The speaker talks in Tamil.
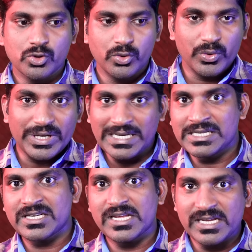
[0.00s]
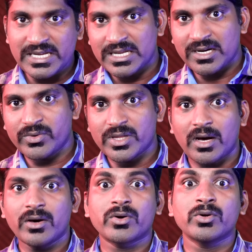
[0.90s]
ஸோ இன்றைய இரவு
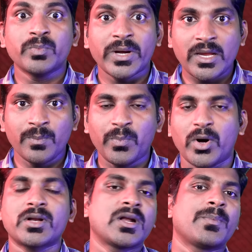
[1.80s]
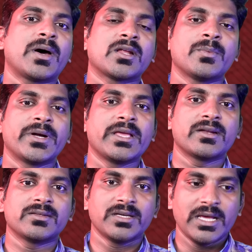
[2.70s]
தான் ரொம்ப இம்பார்ட்டண்ட்டாக
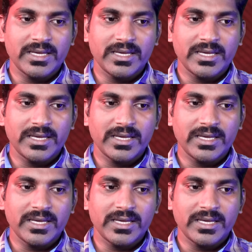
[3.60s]
பார்க்கப்படுகிறது